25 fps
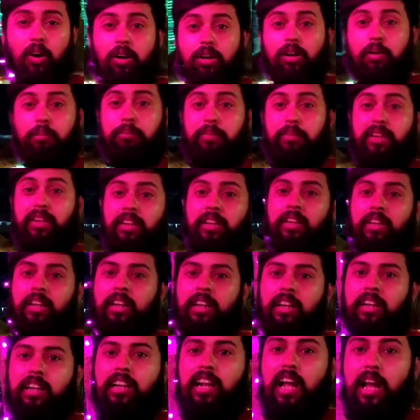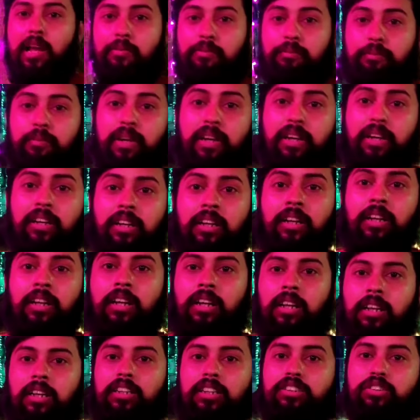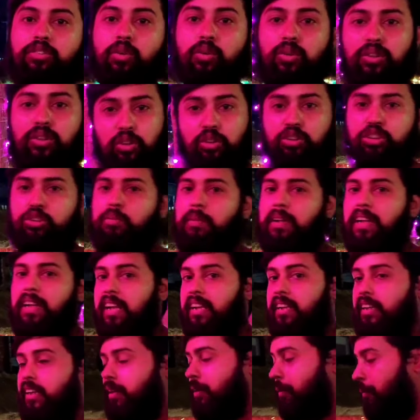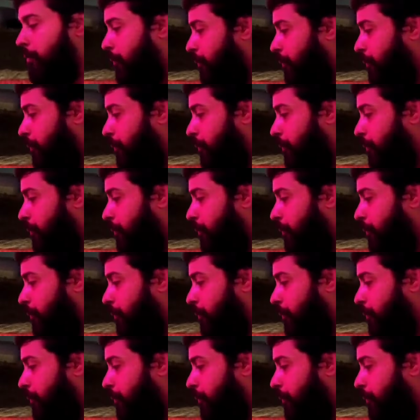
और अपने लाइफ में इसको यूज में लाइए